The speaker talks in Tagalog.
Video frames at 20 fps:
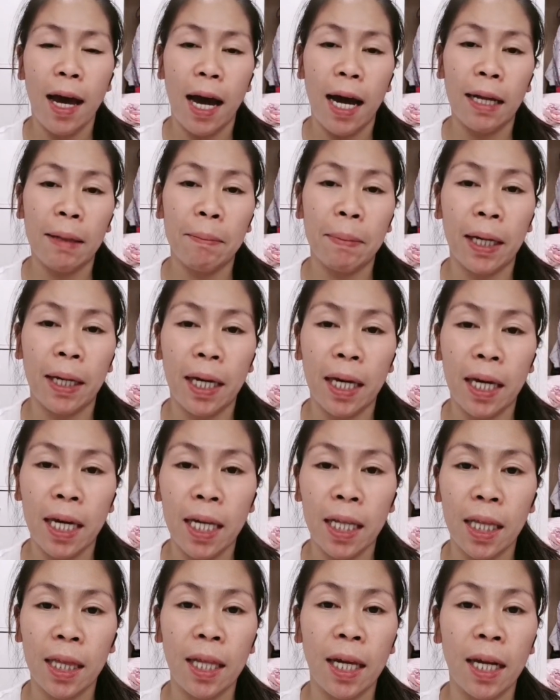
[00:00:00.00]
at
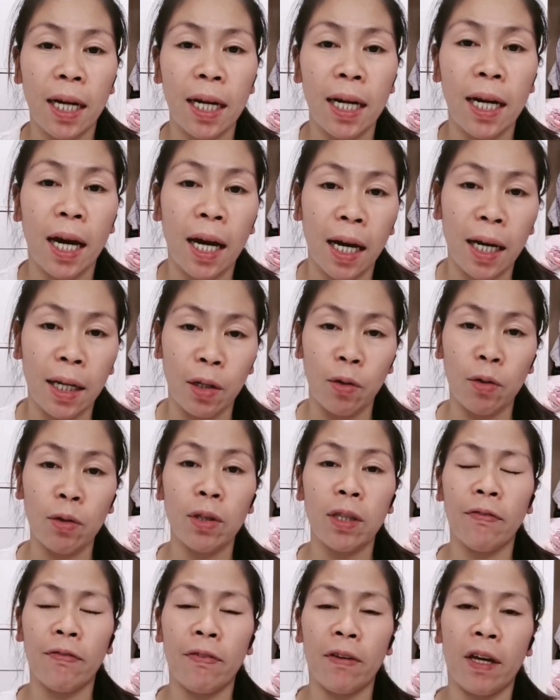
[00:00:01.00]
paki-hit na rin ang
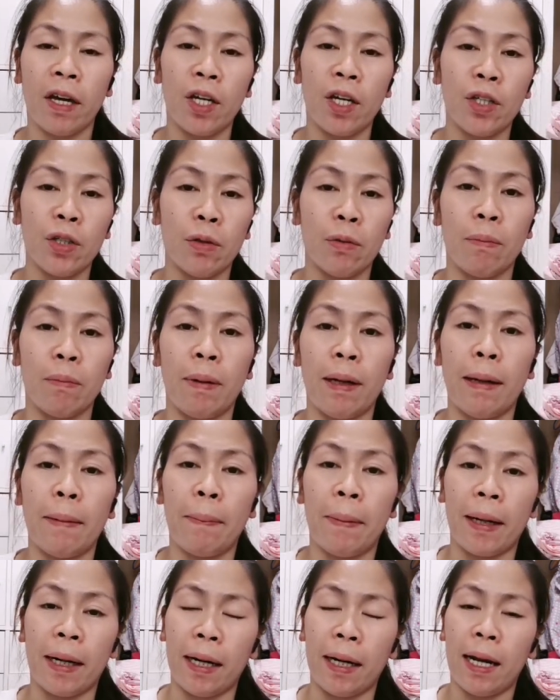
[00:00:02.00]
notification bell
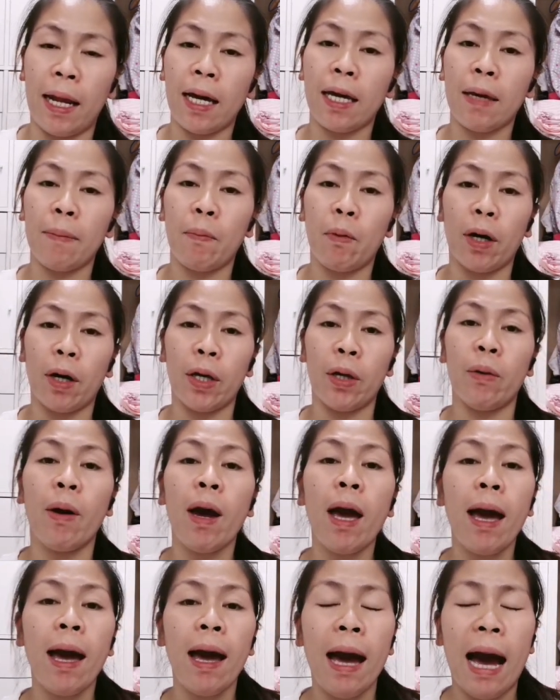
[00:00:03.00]
para lagi po kayong
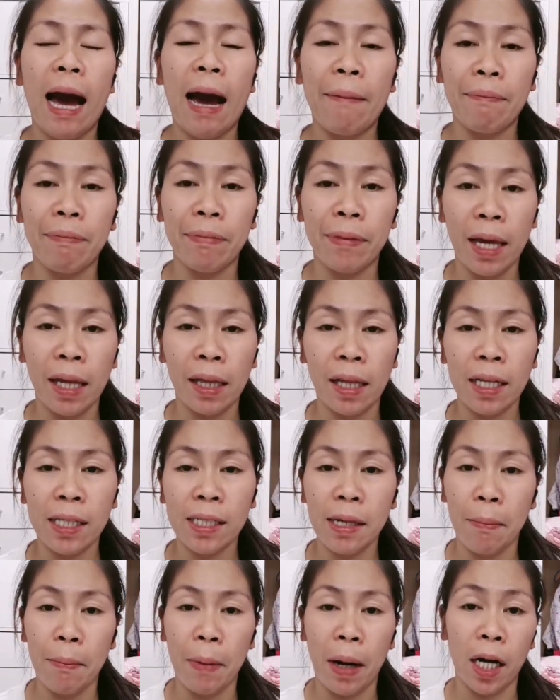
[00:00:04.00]
updated
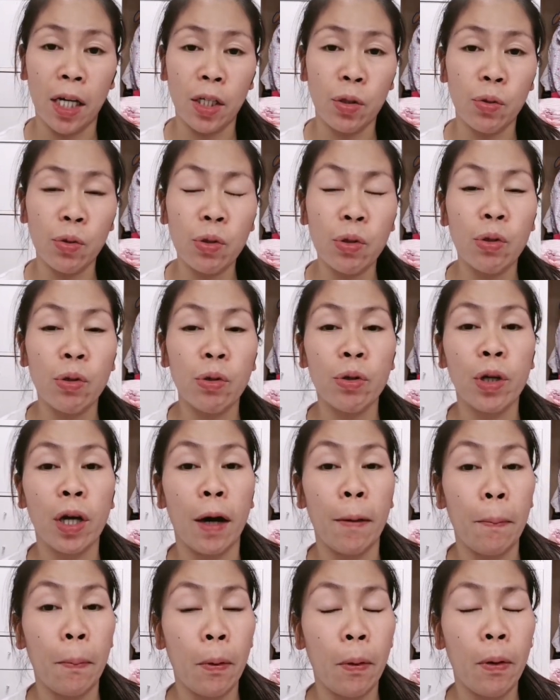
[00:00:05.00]
sa mga susunod
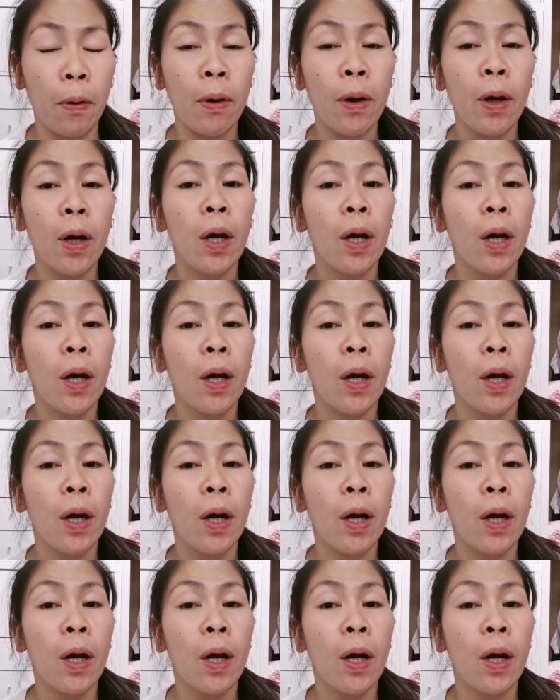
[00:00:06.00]
ka pong